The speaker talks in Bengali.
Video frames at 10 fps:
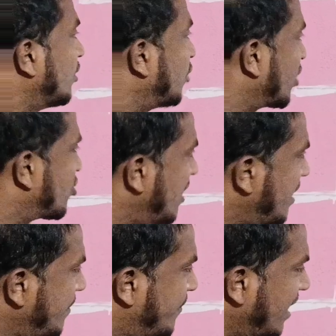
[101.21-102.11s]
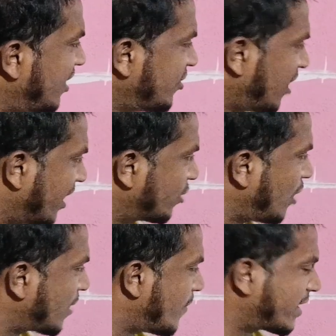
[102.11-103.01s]
তো আসলে এই বিল্ডিংটা
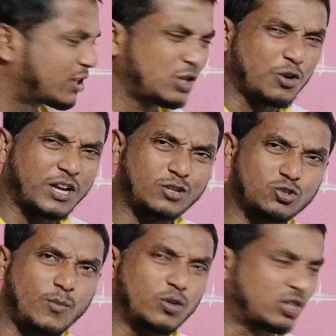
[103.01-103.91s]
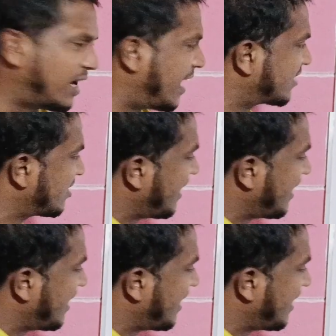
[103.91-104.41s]
কিন্তু আমার কাছে অনেক চমৎকার লাগছে